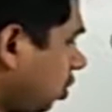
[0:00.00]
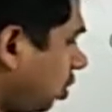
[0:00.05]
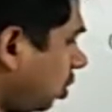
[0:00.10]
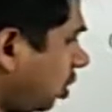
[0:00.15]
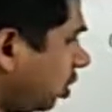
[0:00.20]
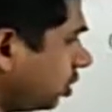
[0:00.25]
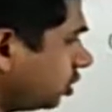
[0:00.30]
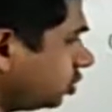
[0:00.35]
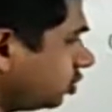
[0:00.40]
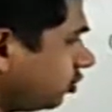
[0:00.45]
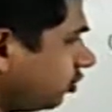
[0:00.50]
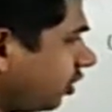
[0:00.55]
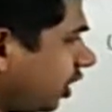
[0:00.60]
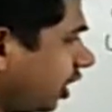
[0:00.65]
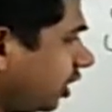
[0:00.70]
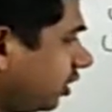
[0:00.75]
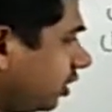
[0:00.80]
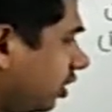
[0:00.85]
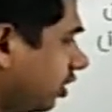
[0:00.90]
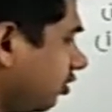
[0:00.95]
और जो
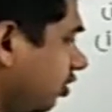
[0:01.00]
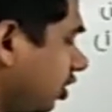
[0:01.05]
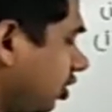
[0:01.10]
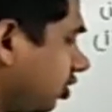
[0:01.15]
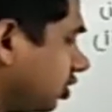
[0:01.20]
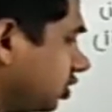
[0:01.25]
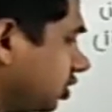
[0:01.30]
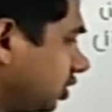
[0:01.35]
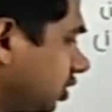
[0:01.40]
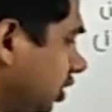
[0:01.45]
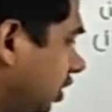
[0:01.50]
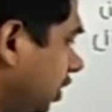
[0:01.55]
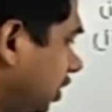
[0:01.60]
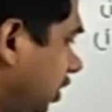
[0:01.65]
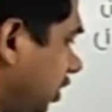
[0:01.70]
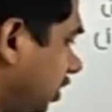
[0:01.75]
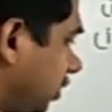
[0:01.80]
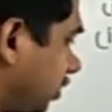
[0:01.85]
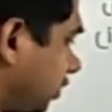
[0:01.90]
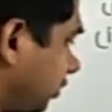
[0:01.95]
फाइनल वेलोसिटी
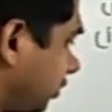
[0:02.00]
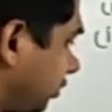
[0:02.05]
है